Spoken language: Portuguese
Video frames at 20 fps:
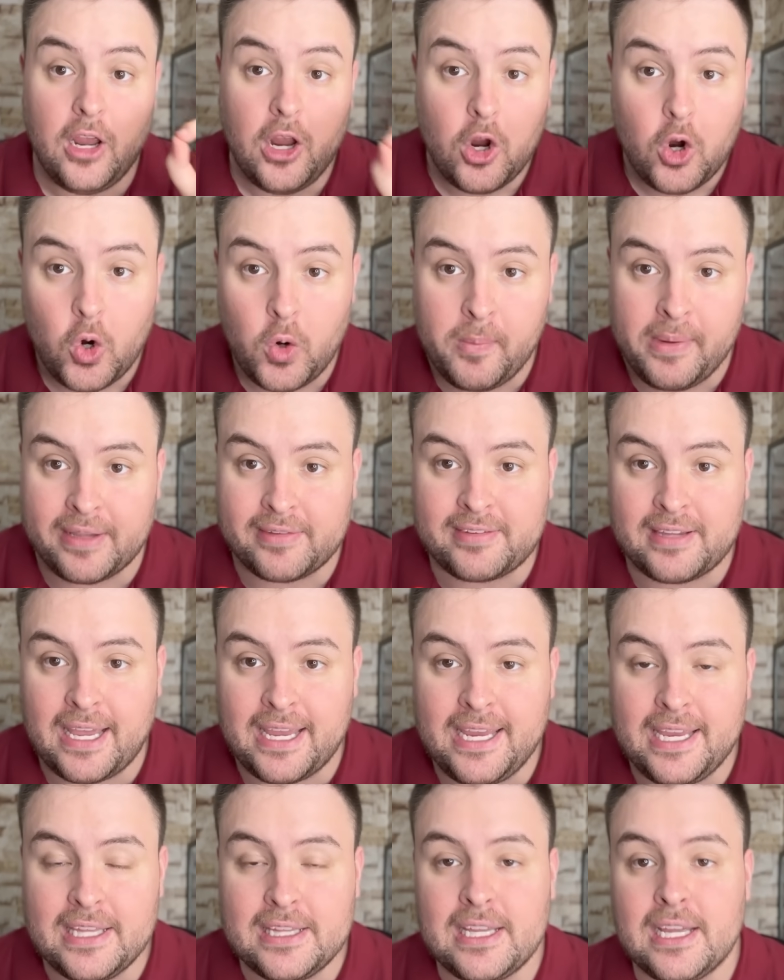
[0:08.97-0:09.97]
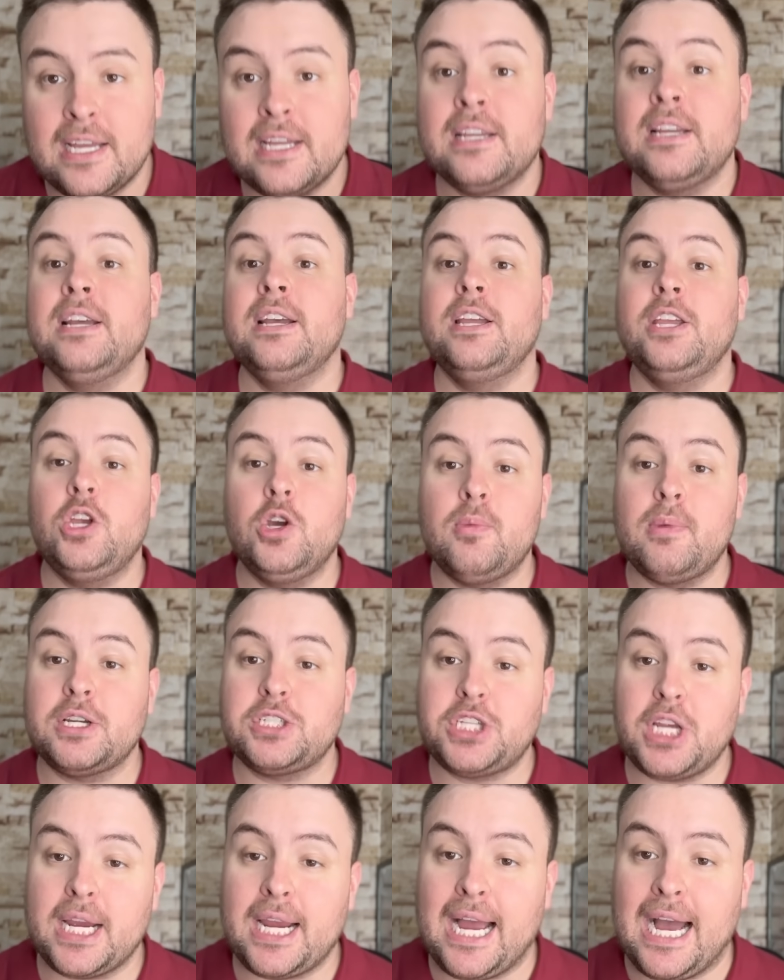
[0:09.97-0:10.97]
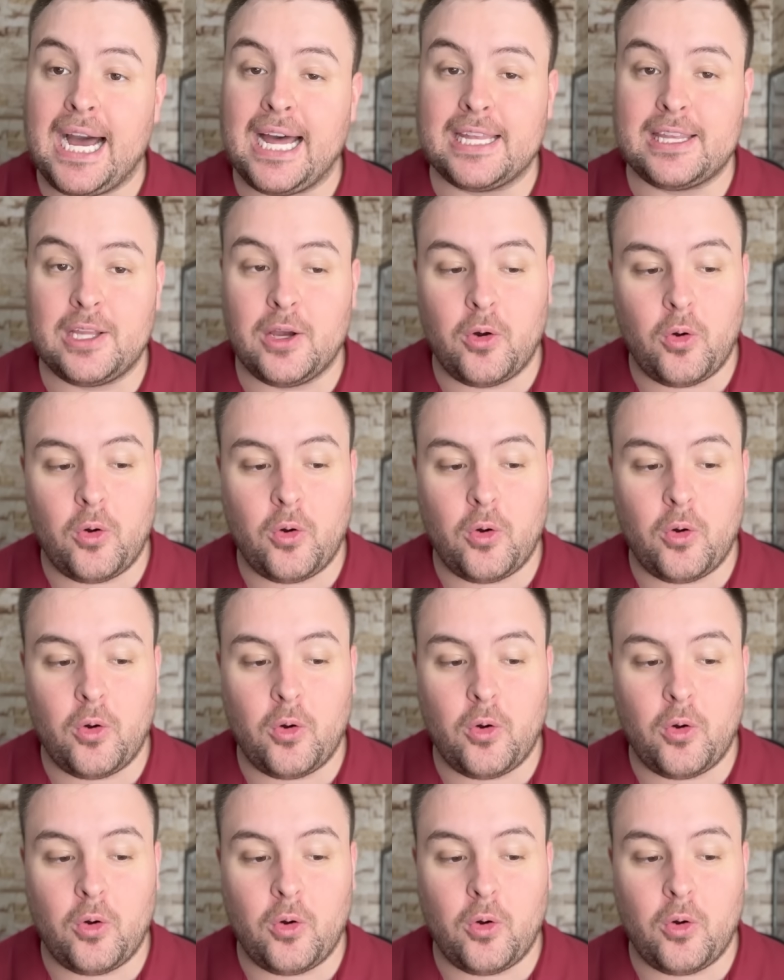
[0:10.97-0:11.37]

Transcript: uma saída e uma chegada